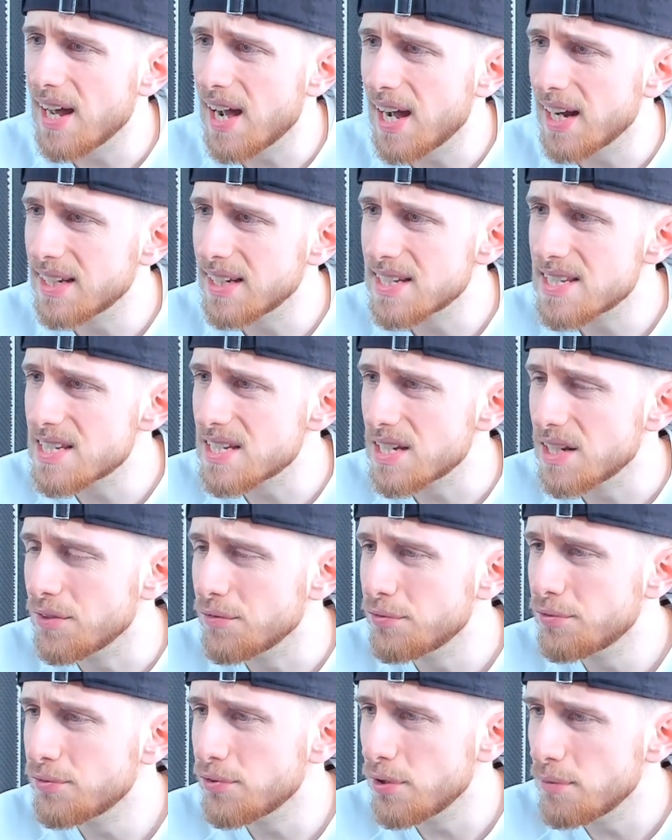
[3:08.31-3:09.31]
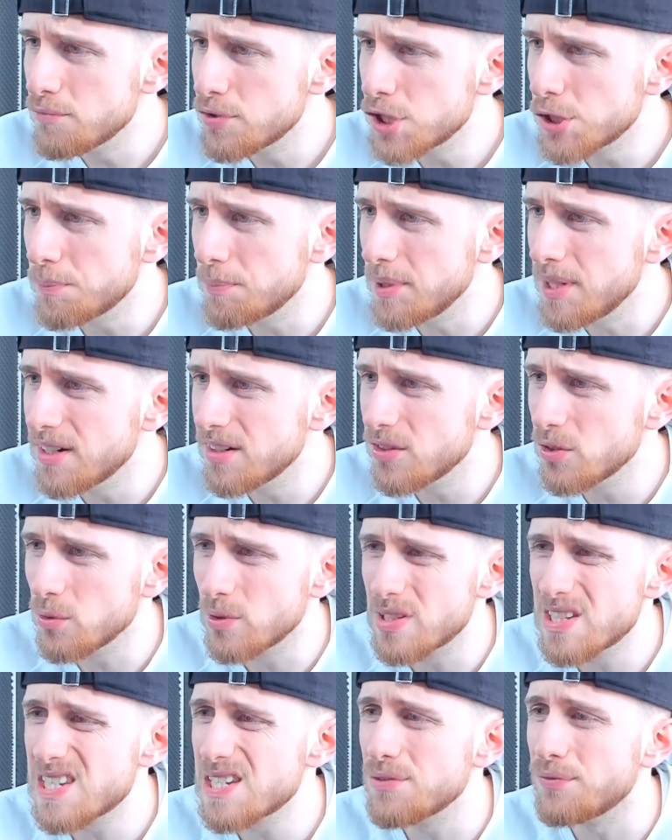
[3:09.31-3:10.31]
Er hat jetzt in fünf Spielen
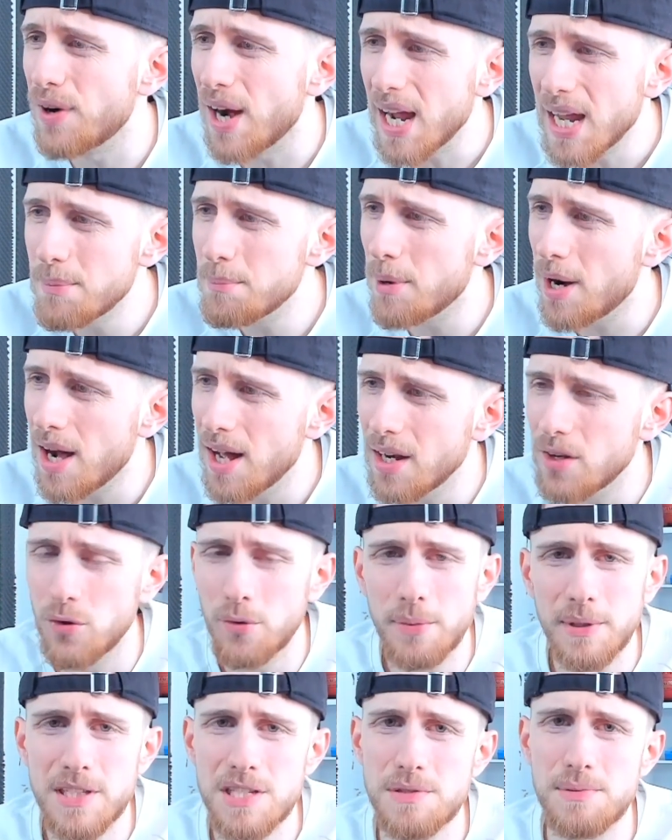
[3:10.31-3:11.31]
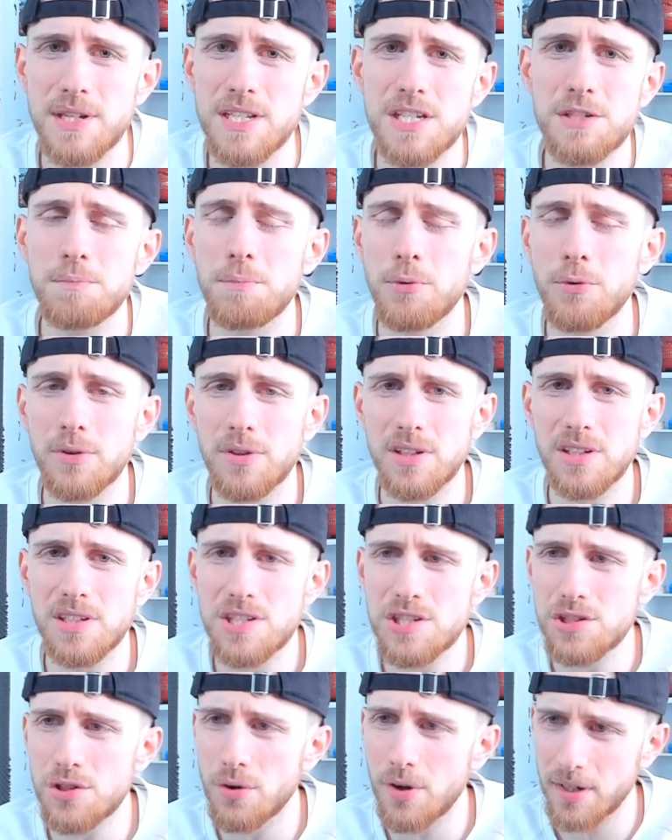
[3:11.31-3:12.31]
nur zweimal über 20 Punkte
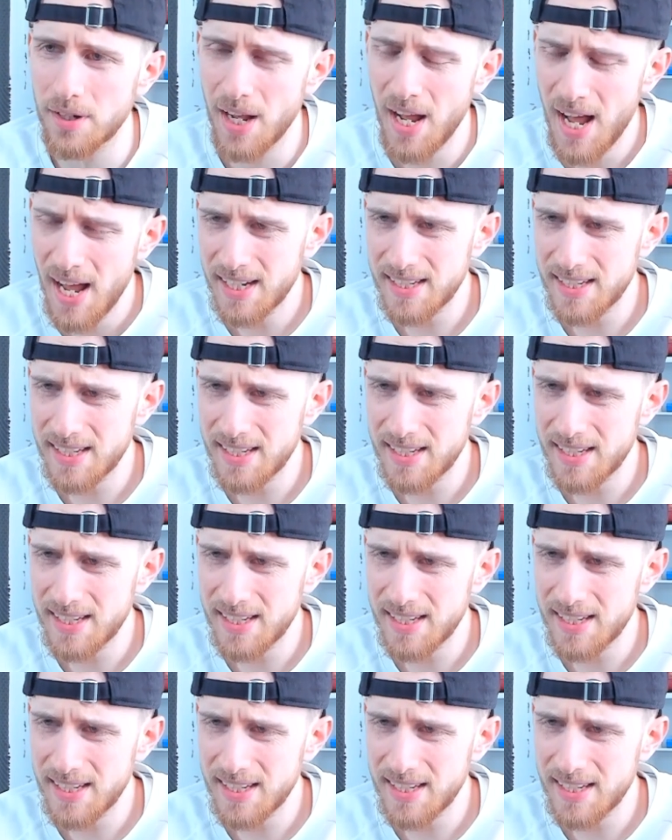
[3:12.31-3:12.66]
gescored.